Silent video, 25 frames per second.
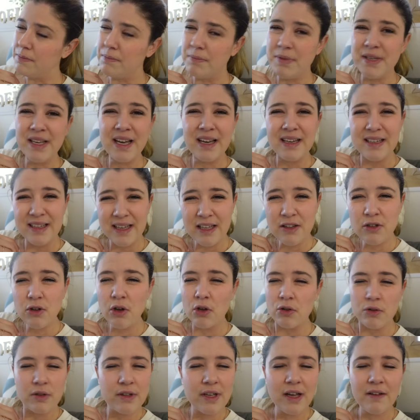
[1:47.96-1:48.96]
bien 4
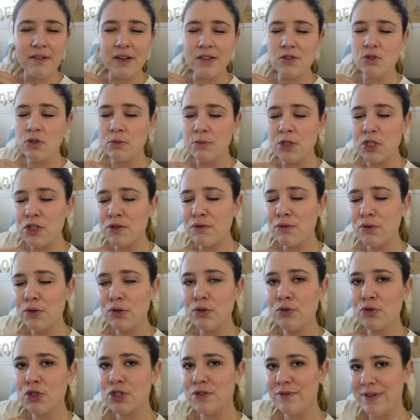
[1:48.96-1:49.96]
heures de travail sur mes cheveux
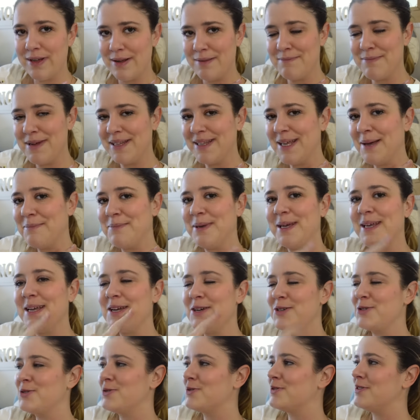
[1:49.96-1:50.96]
donc je vais m'attraper
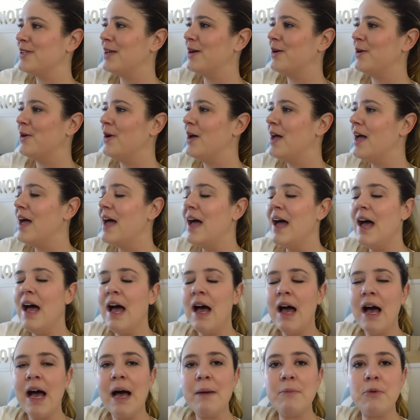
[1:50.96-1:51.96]
quelque chose
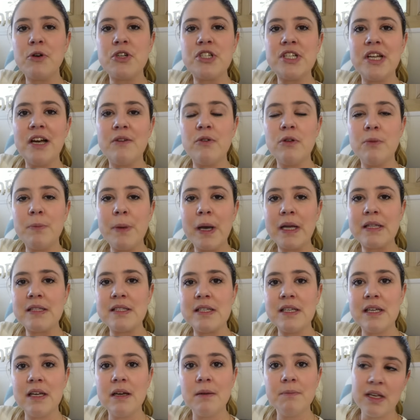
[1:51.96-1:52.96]
à, manger avant de
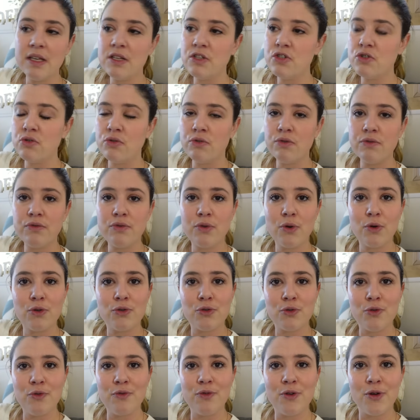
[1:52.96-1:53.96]
partir et je vous
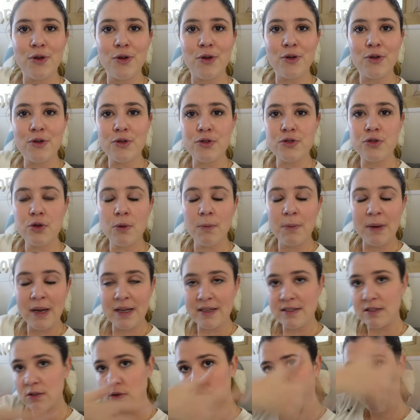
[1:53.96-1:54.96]
retrouve sur
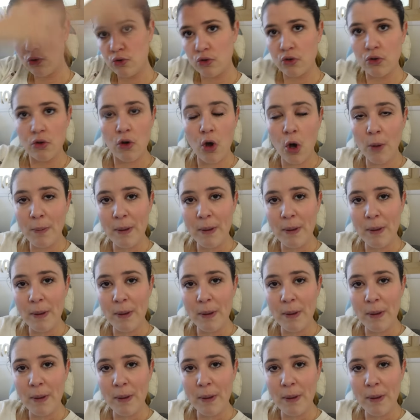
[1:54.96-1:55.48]
place toute en